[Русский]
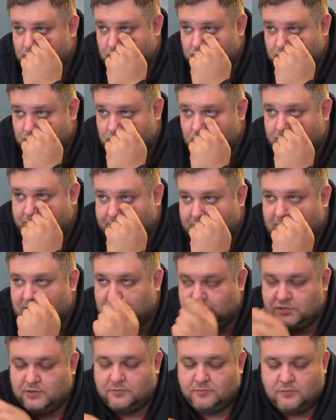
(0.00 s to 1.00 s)
Как ну, это...
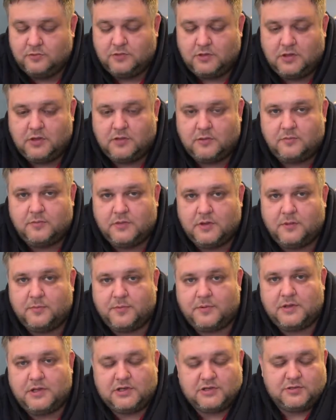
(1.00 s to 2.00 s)
по-нашему, да, да.
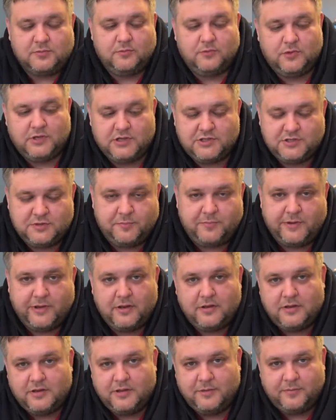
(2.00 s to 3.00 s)
По-нашему я ЧП,
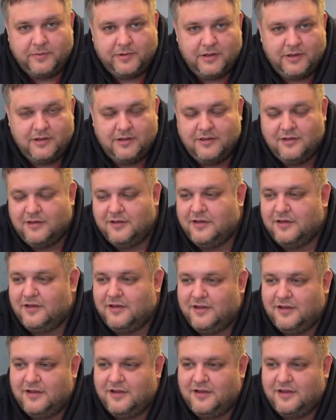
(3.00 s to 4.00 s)
ИП.
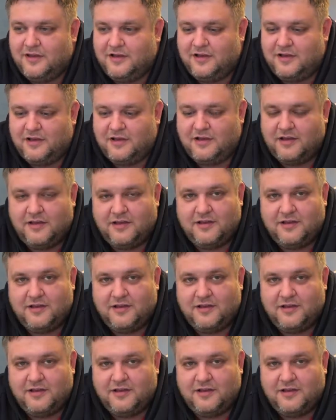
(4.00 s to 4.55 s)
Какие а,